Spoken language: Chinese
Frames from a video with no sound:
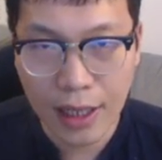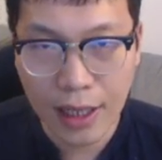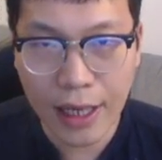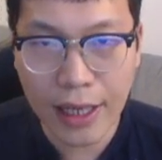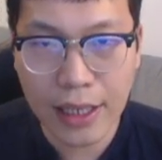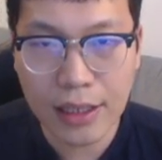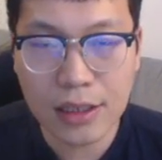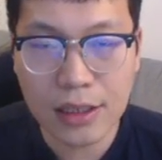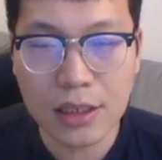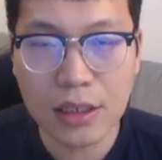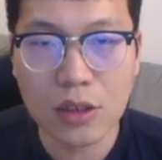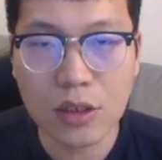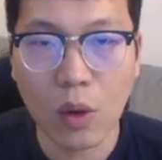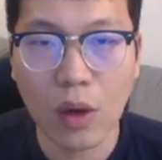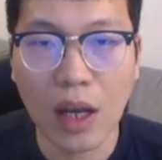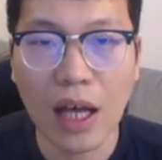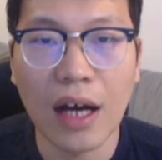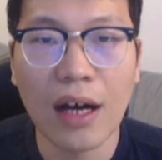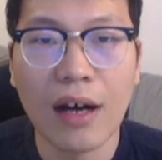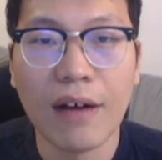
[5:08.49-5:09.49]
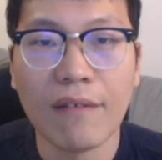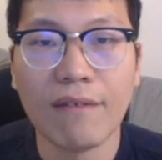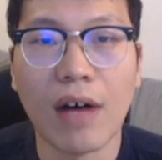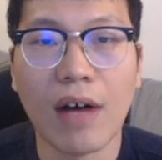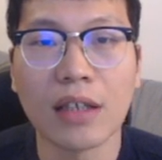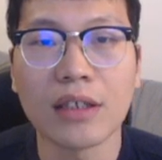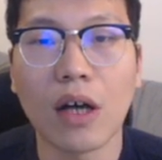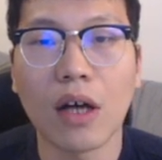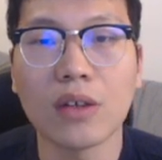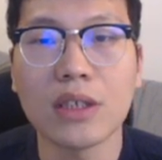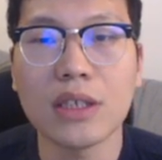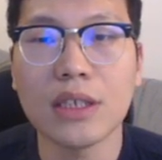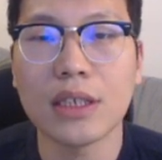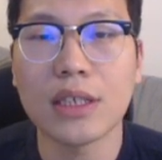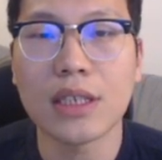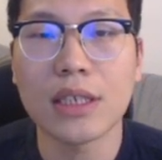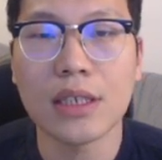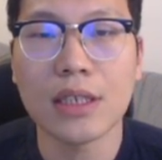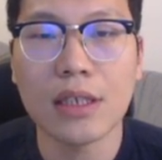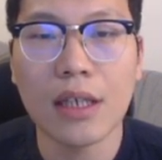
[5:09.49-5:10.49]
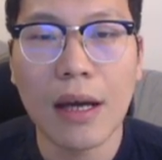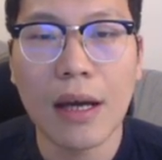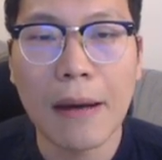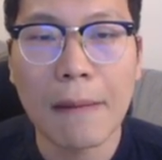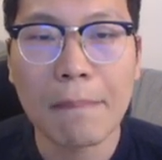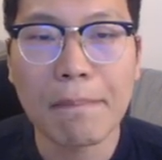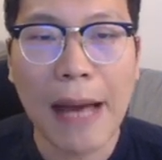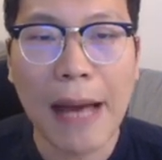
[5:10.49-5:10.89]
黑棋走了王到 g 七，